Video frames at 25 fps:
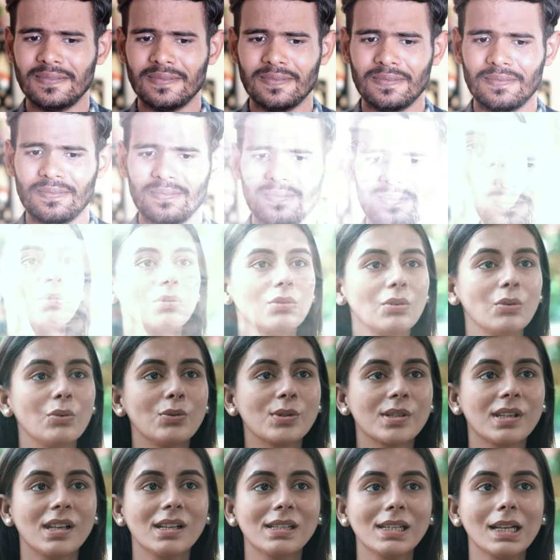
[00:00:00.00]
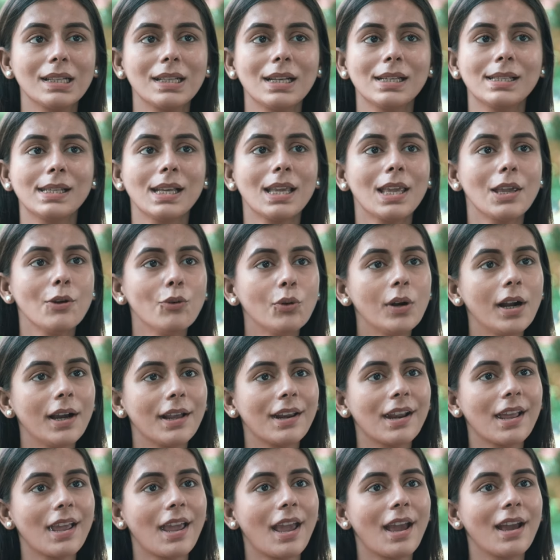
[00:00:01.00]
तुम उसके साथ ऐसे क्यों कर
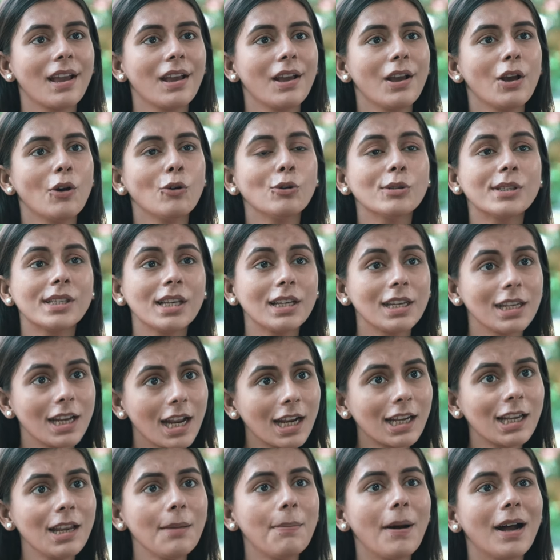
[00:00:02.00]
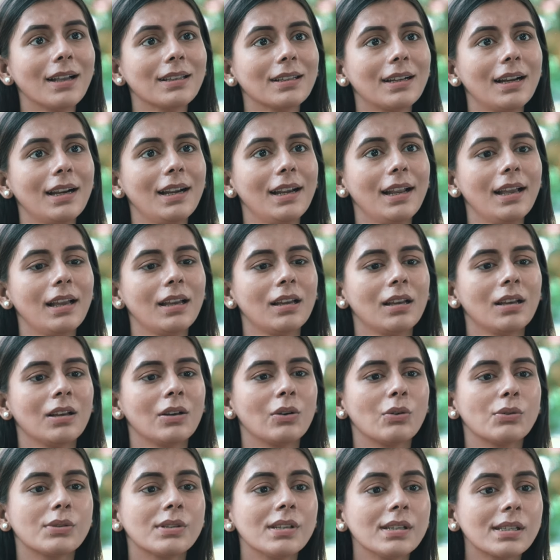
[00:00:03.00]
रही है उससे डायरेक्टली बात कर ले
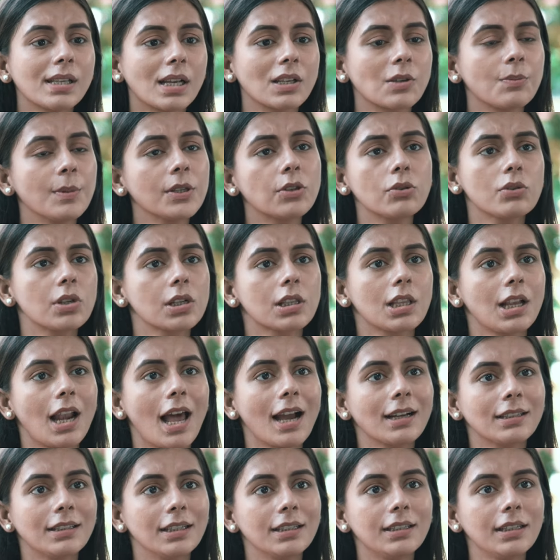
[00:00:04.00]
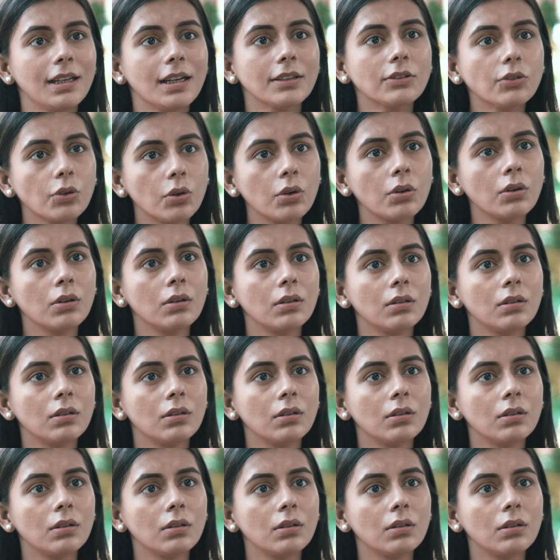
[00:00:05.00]
उससे सच में तुझे तलाक दे दिया तो